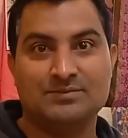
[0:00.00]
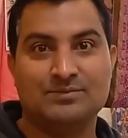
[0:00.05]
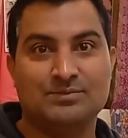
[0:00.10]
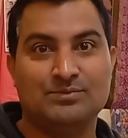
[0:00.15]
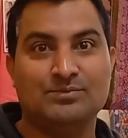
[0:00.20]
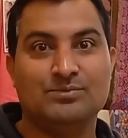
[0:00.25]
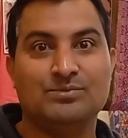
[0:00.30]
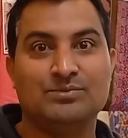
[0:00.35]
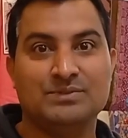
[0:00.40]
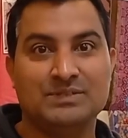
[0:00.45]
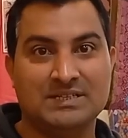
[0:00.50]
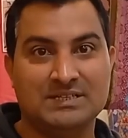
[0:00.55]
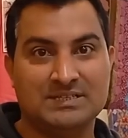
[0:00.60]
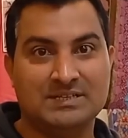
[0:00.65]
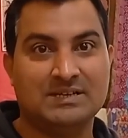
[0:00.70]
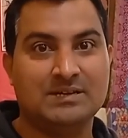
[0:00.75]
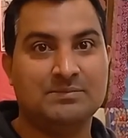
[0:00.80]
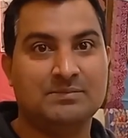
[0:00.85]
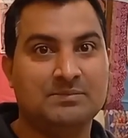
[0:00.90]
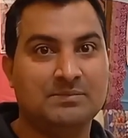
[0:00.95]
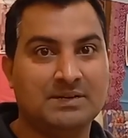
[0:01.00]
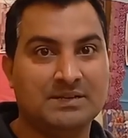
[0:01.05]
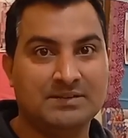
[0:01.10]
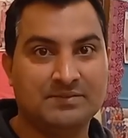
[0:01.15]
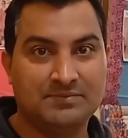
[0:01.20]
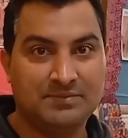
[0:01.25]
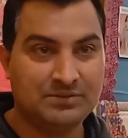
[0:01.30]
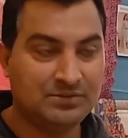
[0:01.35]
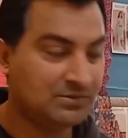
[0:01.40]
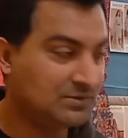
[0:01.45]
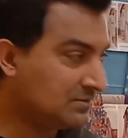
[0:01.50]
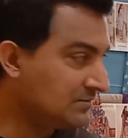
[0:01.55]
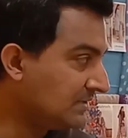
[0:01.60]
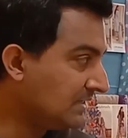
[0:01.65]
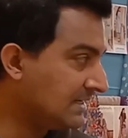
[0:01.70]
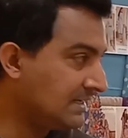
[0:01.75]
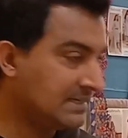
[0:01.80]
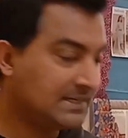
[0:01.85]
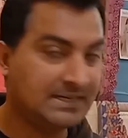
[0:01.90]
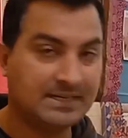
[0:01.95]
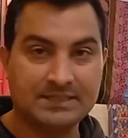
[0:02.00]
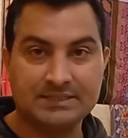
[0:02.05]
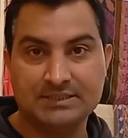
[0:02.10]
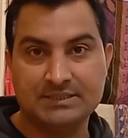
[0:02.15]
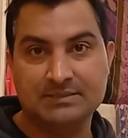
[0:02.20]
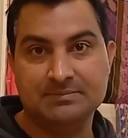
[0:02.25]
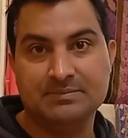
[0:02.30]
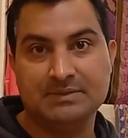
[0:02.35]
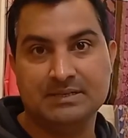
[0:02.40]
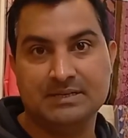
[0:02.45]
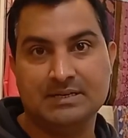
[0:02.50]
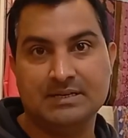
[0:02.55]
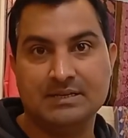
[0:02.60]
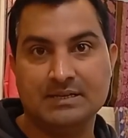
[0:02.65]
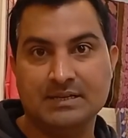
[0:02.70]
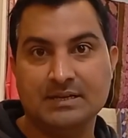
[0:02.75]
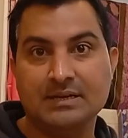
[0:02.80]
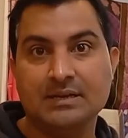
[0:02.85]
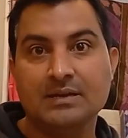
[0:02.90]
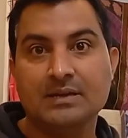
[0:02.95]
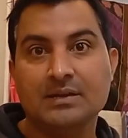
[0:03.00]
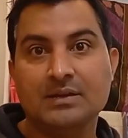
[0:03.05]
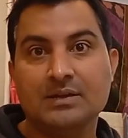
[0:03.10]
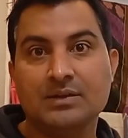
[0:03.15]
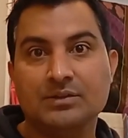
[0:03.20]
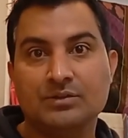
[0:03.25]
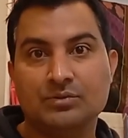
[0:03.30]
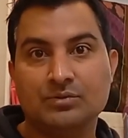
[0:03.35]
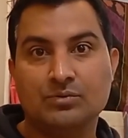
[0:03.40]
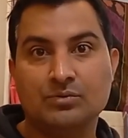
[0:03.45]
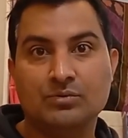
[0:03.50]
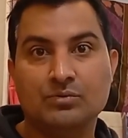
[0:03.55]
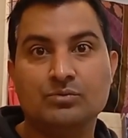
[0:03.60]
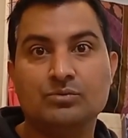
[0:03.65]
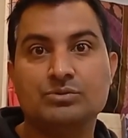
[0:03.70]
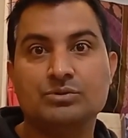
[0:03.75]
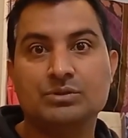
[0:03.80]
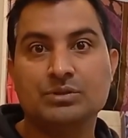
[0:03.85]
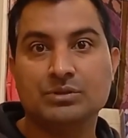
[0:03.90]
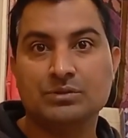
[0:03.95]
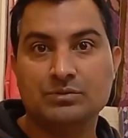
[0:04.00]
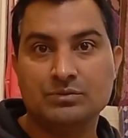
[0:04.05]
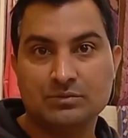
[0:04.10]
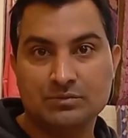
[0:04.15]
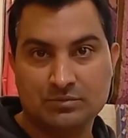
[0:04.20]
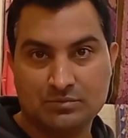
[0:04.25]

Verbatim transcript: थ्रू जैसे आप हमारी वीडियोस वगैरह ये हर चीज़ बना रहे हैं तो उसके